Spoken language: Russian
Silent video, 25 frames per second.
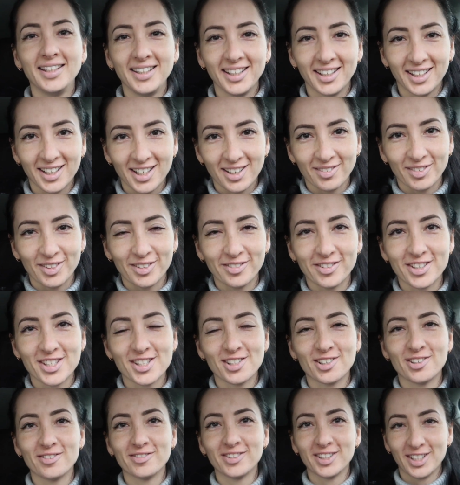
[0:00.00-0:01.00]
Никак мне
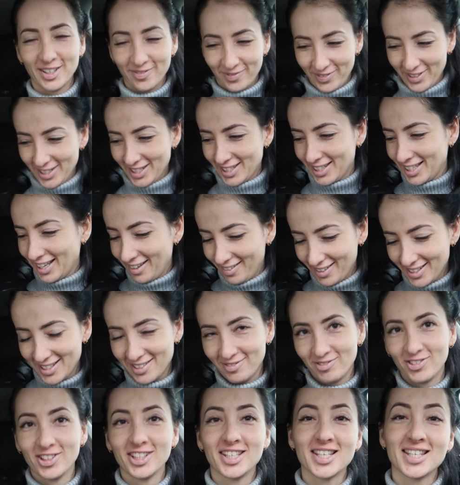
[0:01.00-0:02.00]
вас ровно не поставить,
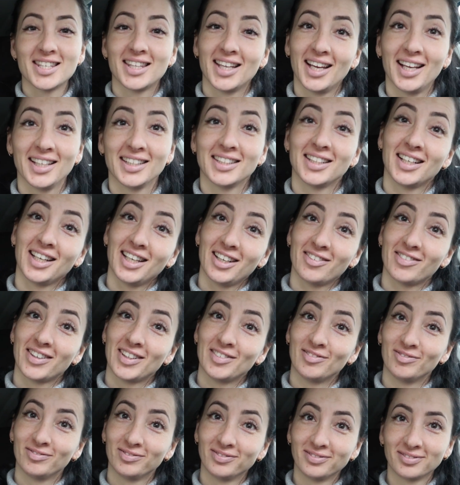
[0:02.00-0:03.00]
будете стоять
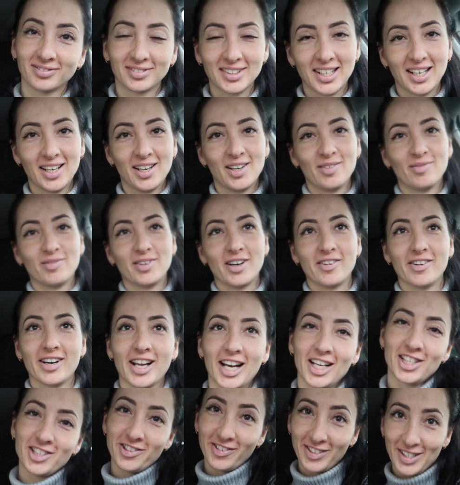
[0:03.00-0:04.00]
криво.
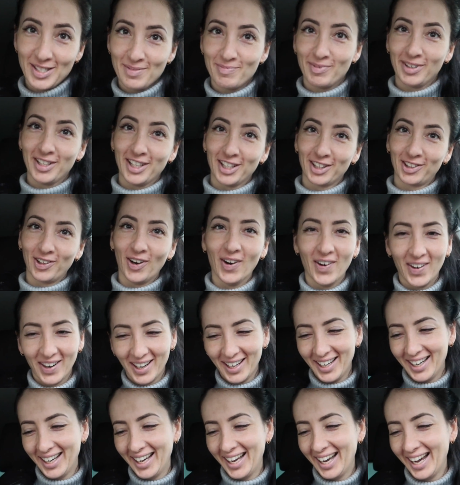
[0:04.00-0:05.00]
Поворачивайте монитор.
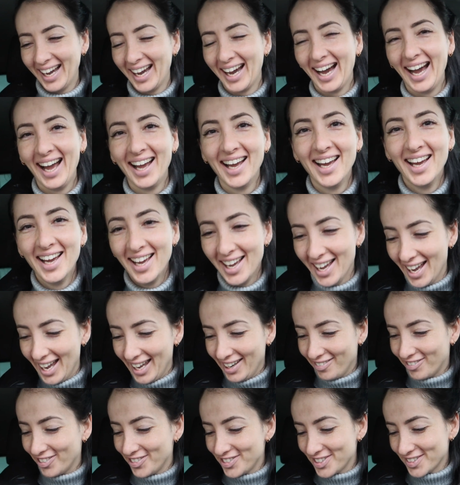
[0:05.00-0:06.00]

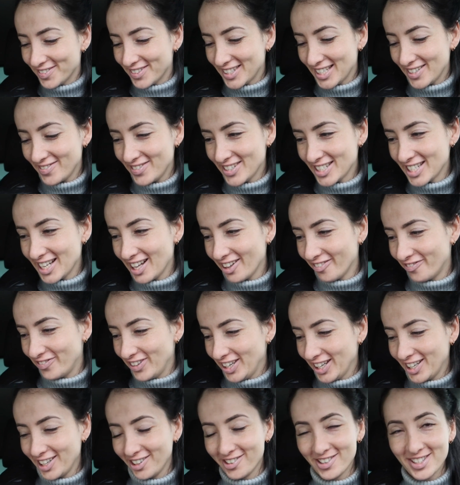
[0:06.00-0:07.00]
В общем, забежала
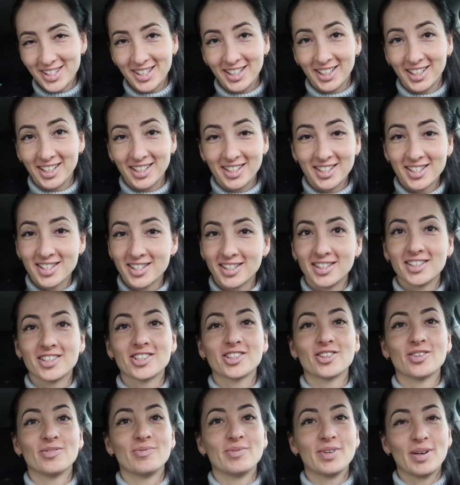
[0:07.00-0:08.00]
перекресток. Единственное,
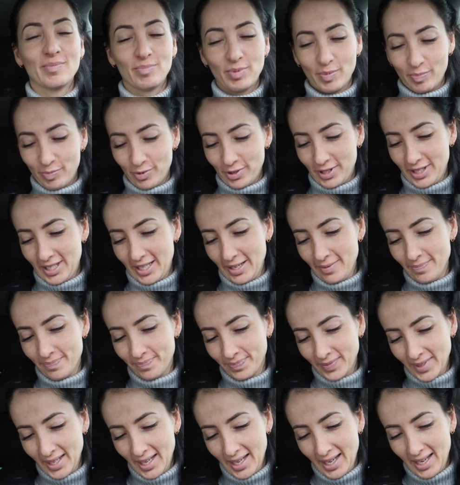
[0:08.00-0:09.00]
что у меня по пути,
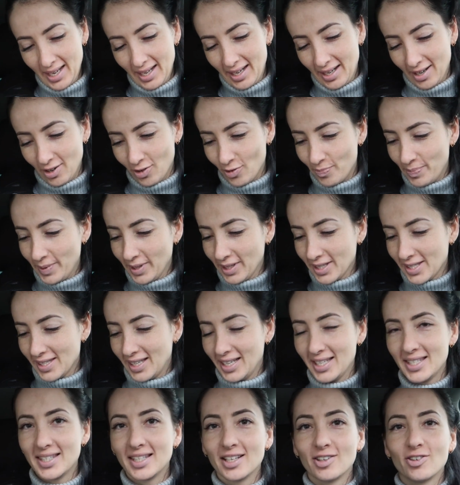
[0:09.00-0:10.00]
купила,
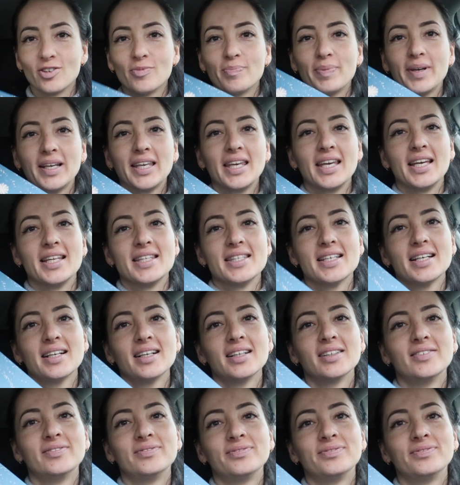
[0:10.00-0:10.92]
знаете, такой пакетик.